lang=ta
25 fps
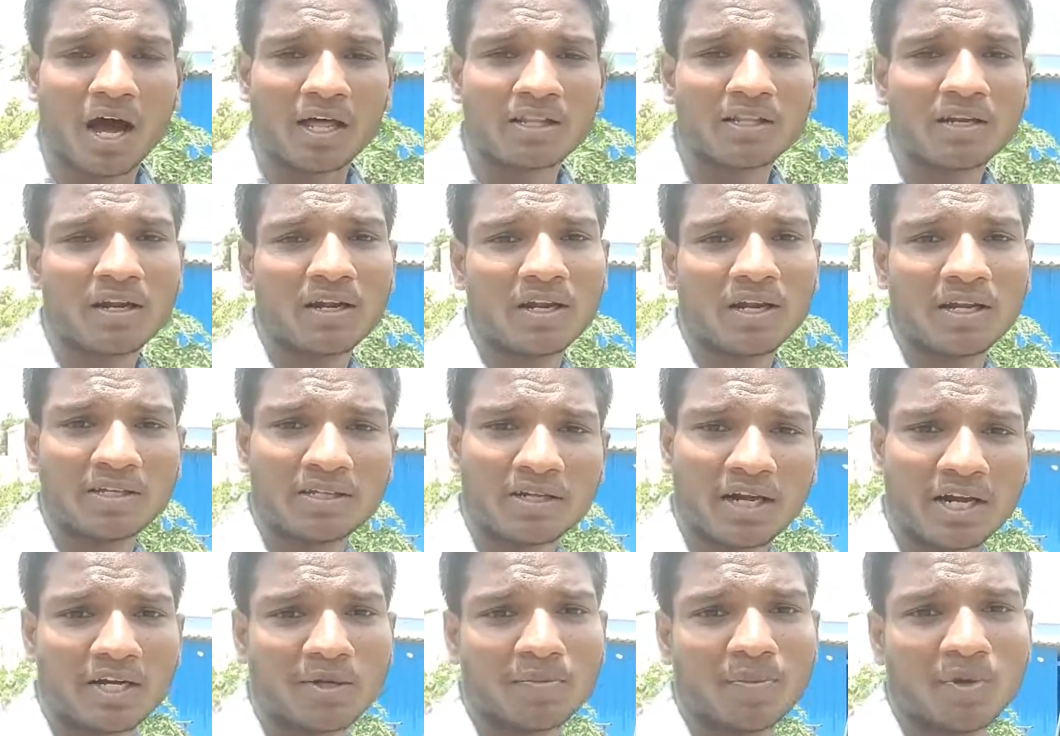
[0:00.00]
அதிலலாம்
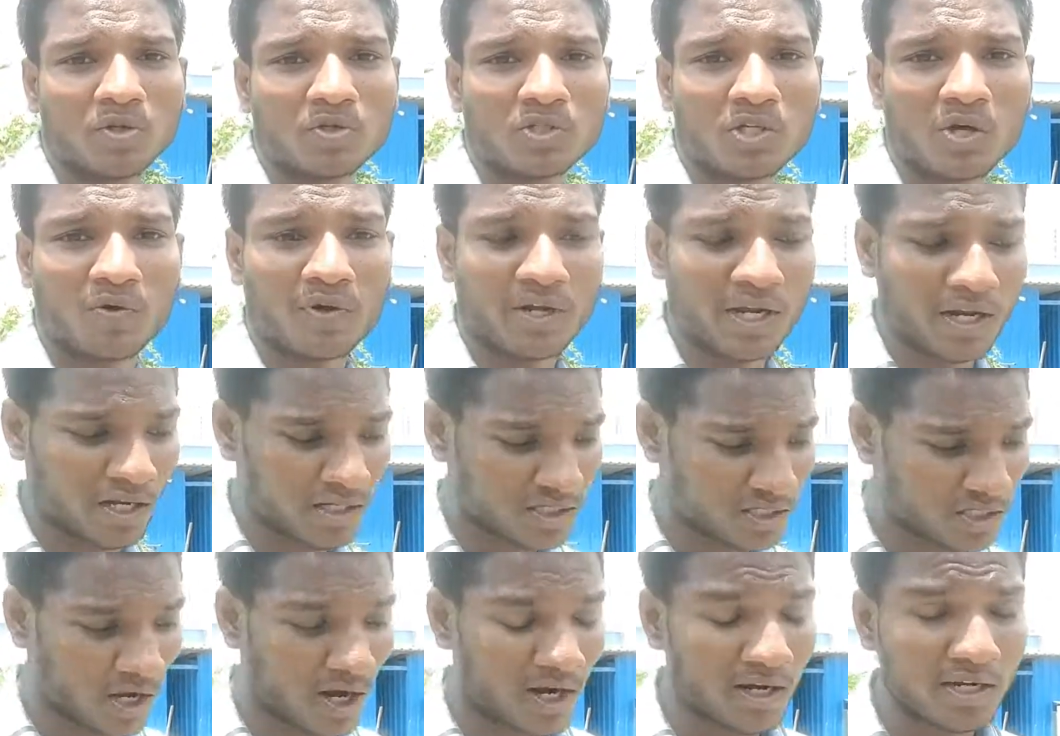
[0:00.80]
இது கண்டிப்பாக யூஸ் ஆகும்
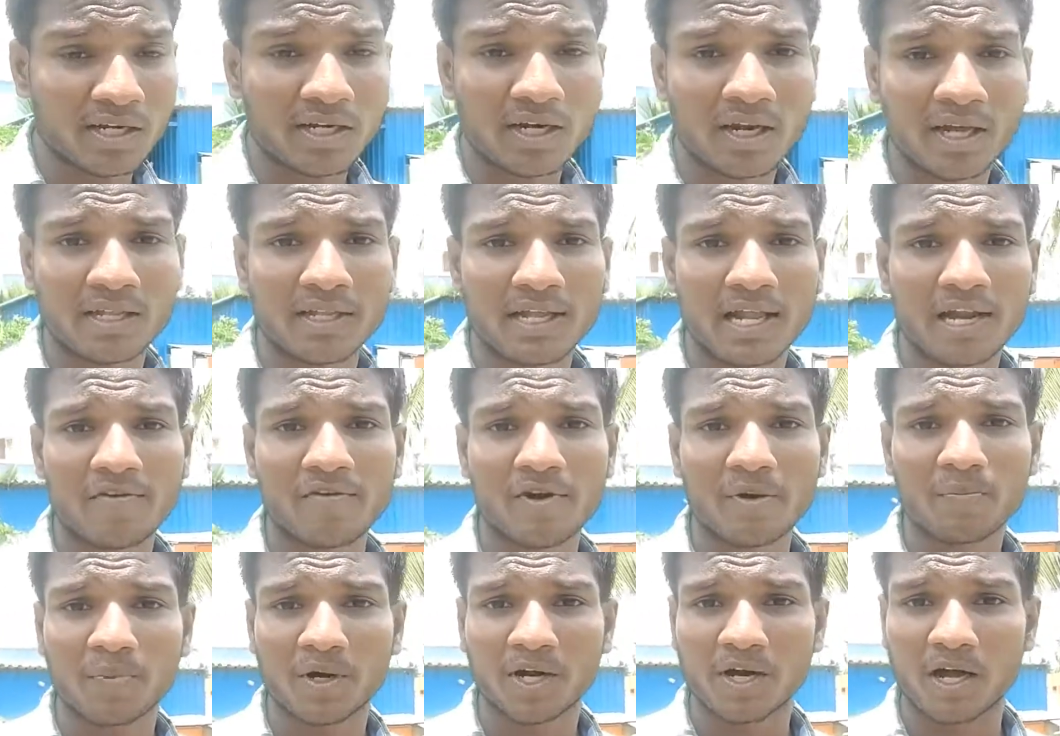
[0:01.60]
ஏன்னா ஸ்டார்டிங்கில் அதை
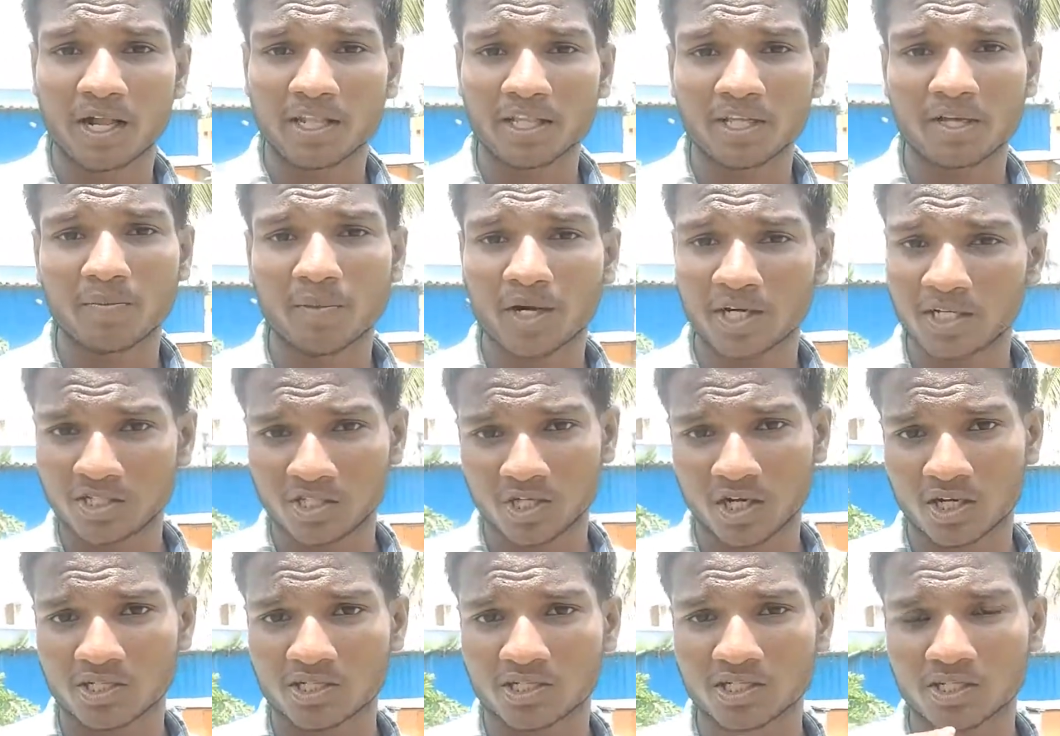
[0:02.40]
எலிவேட் பண்ண அதிகமான
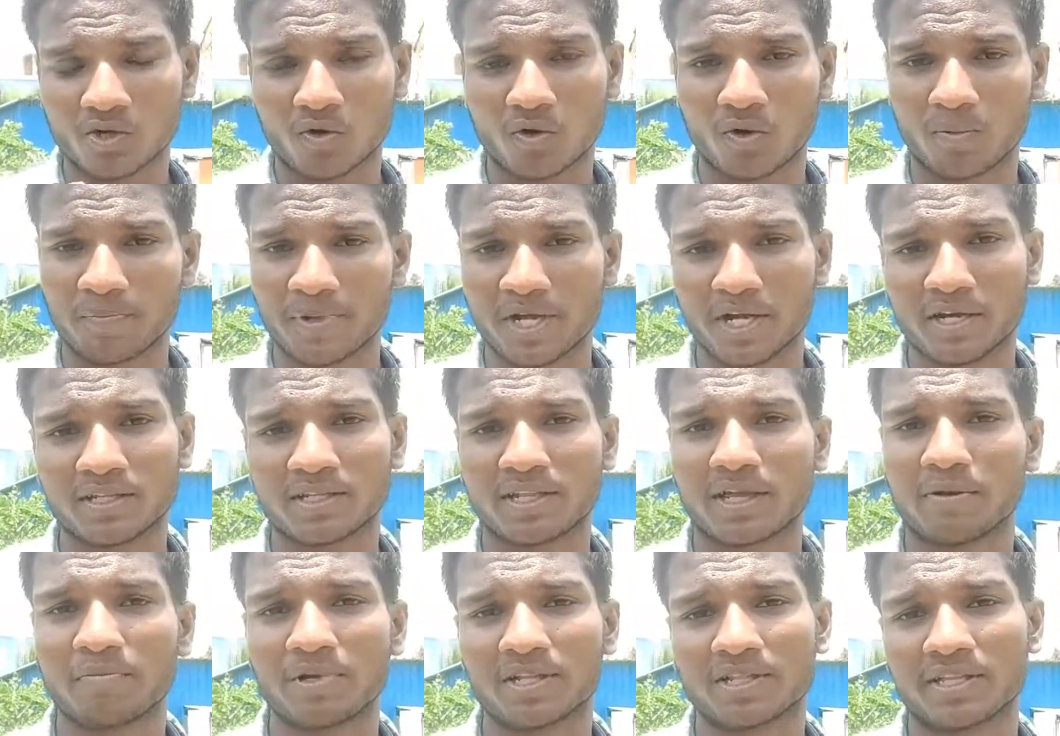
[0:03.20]
சார்ஜ் கம்மியான
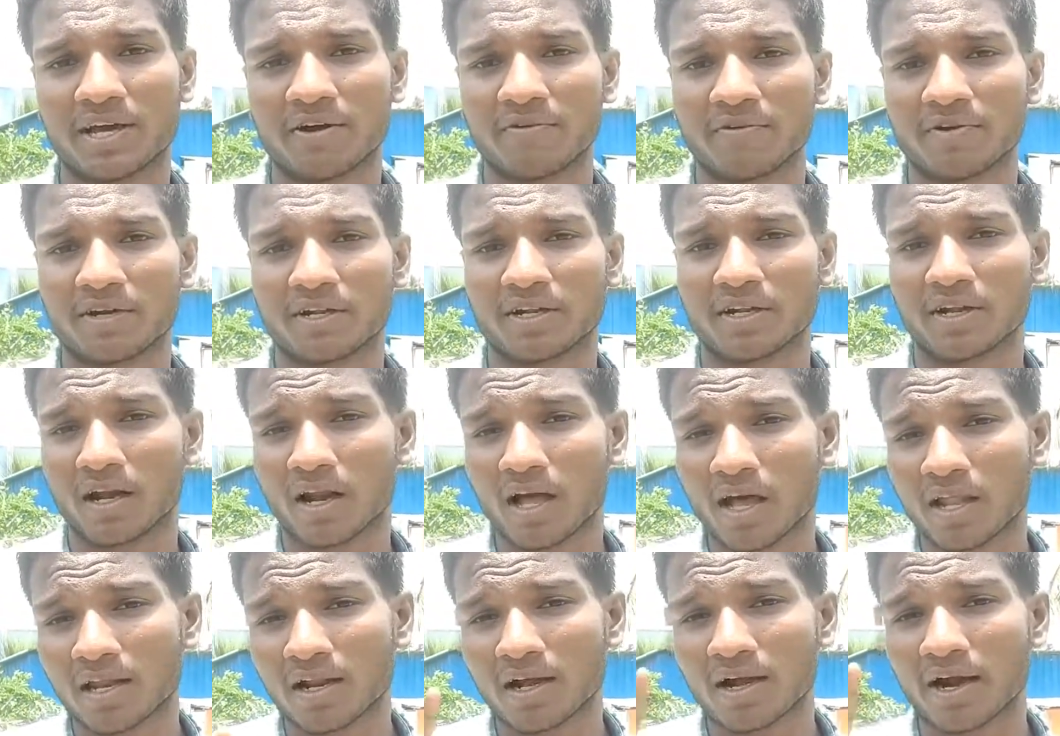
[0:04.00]
டைமில்
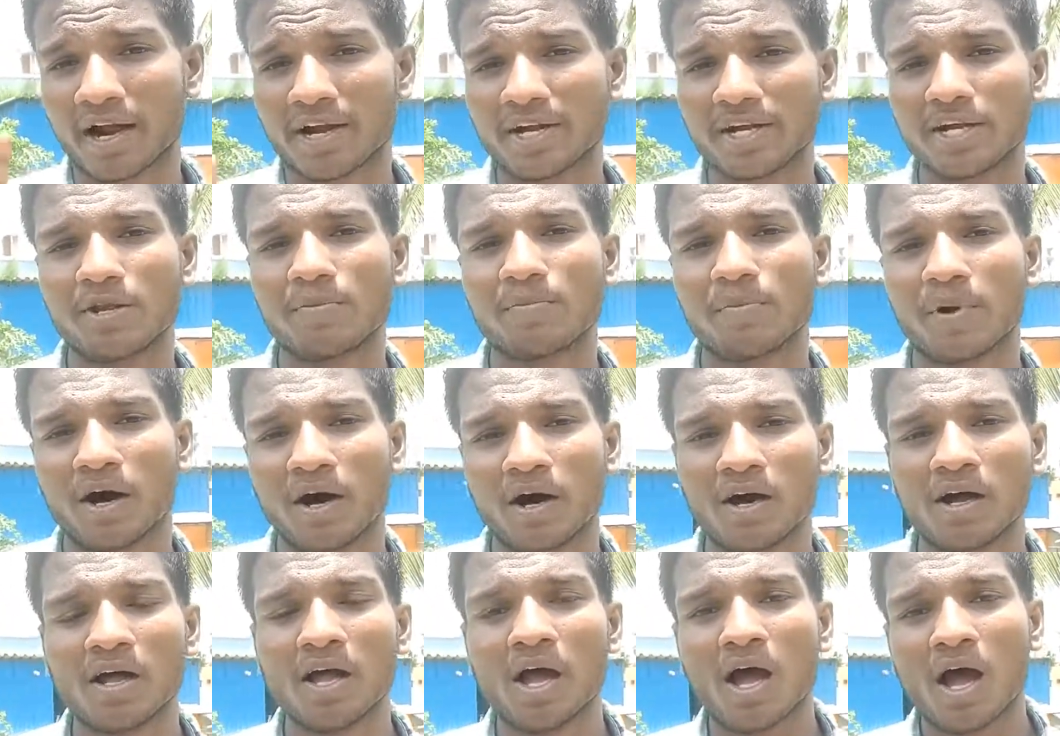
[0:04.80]
தேவைன்றதுனால அதில்
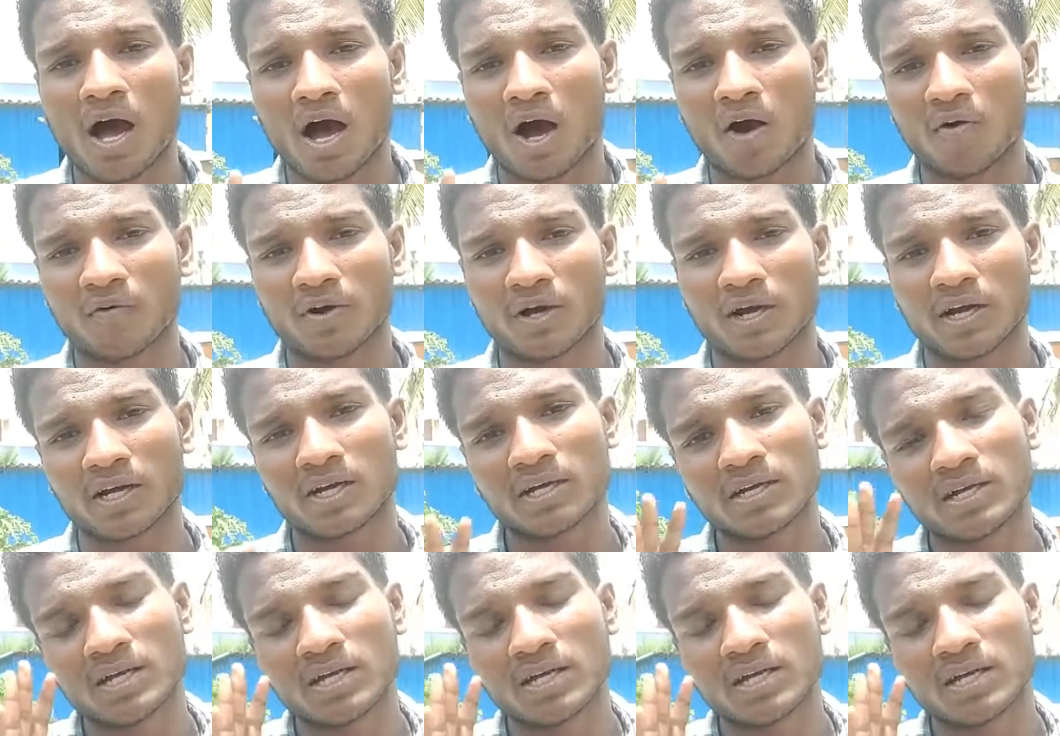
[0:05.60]
கண்டிப்பாக அவங்க